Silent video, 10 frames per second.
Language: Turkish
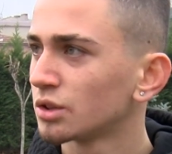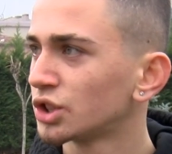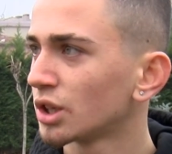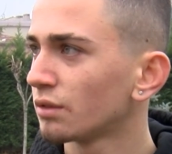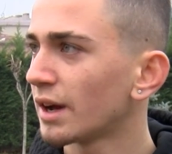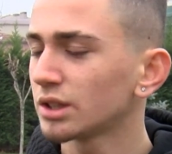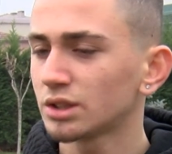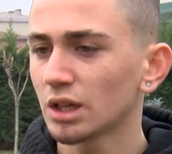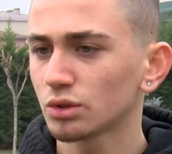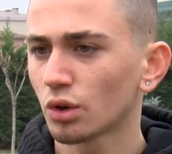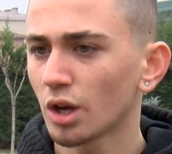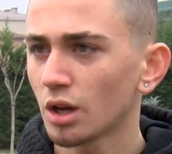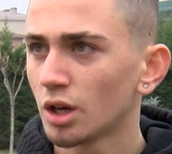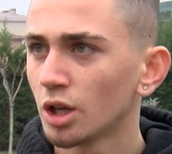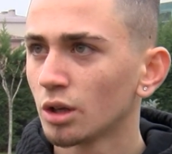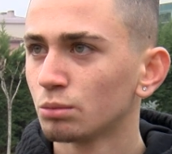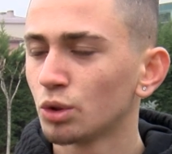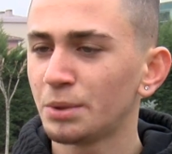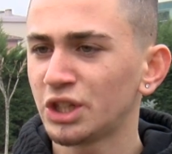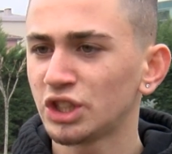dışarı verdikten sonra
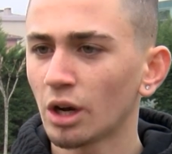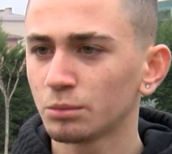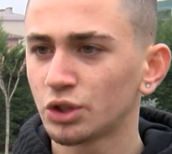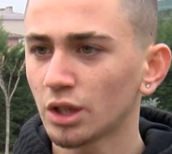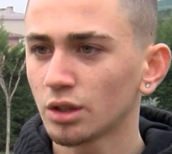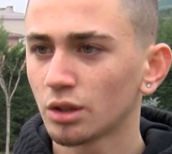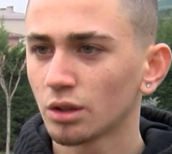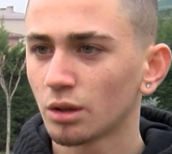bunu bir kişi yapmayacak.